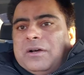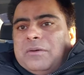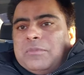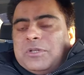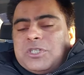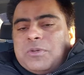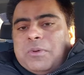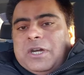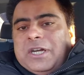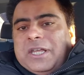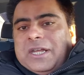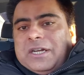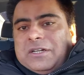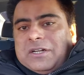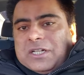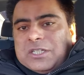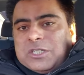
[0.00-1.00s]
म्यूनसिपलिटी
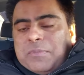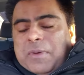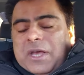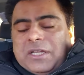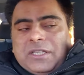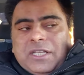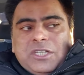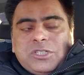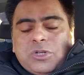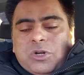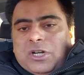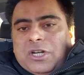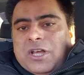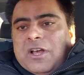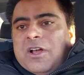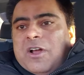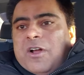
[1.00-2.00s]
के ट्रक्स फेंकते हैं
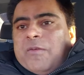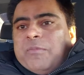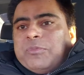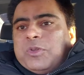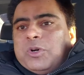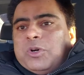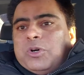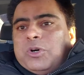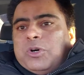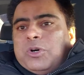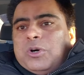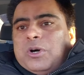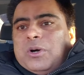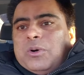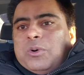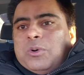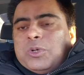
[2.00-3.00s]
सॉल्ट तो
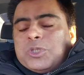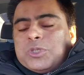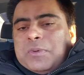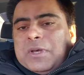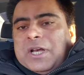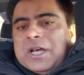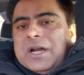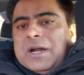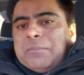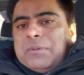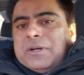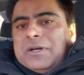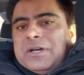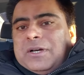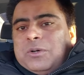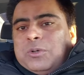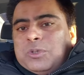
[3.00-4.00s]
उसमें अगर आप
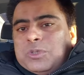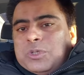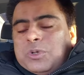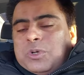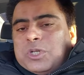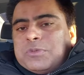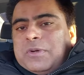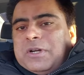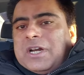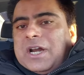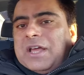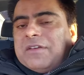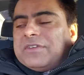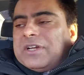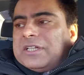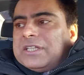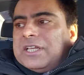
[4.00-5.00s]
उन रोड्स पर
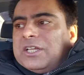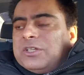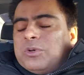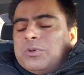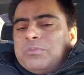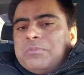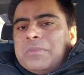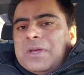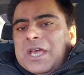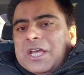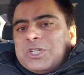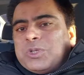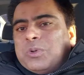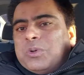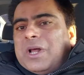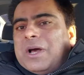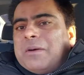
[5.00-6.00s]
ड्राइव करते हैं तो मेक
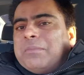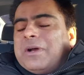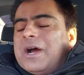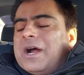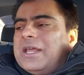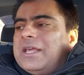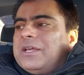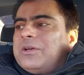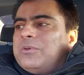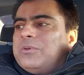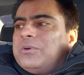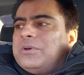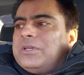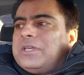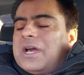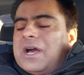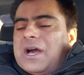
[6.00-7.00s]
श्योर sure आप गाड़ी
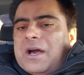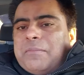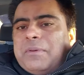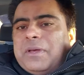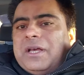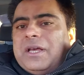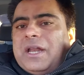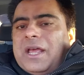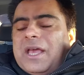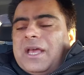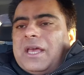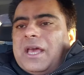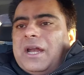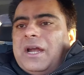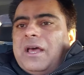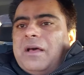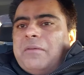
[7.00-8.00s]
को यहाँ पे अगर हैं
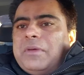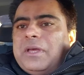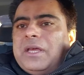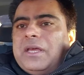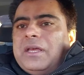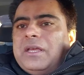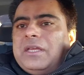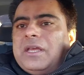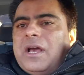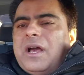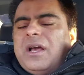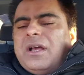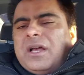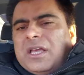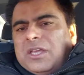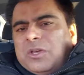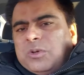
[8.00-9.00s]
कनाडा में या
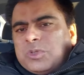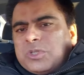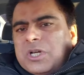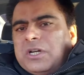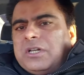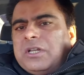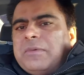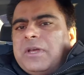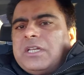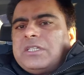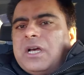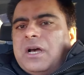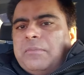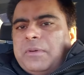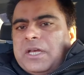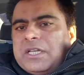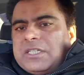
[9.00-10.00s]
कहीं उस कंट्री में है
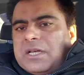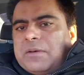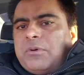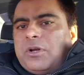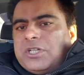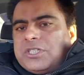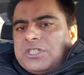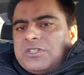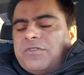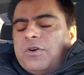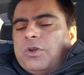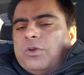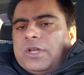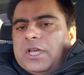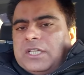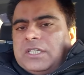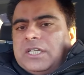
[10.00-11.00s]
जहाँ पे ऐसा प्रोसेस
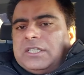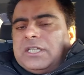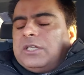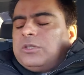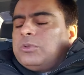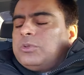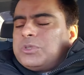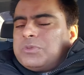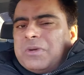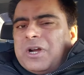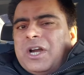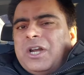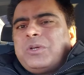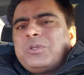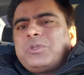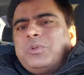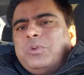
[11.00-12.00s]
फॉलो किया जाता है तो उस
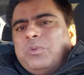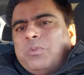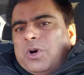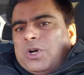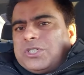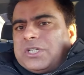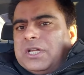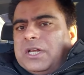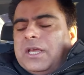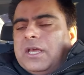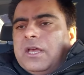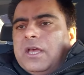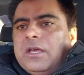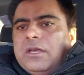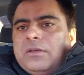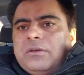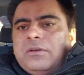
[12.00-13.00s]
गाड़ी को ज़रूर वॉश करें
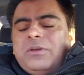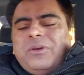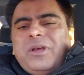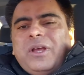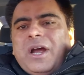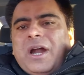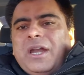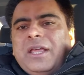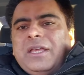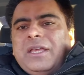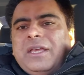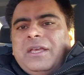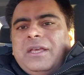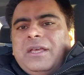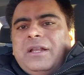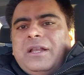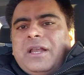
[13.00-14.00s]
क्योंकि गाड़ी
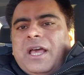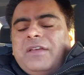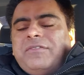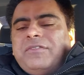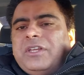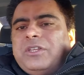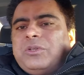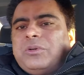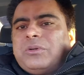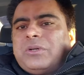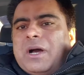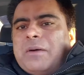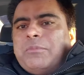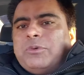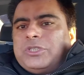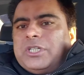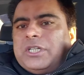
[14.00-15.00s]
की लाइफ नहीं तो
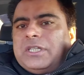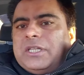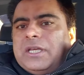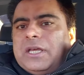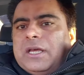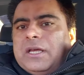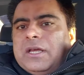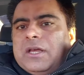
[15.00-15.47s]
कम हो जाती है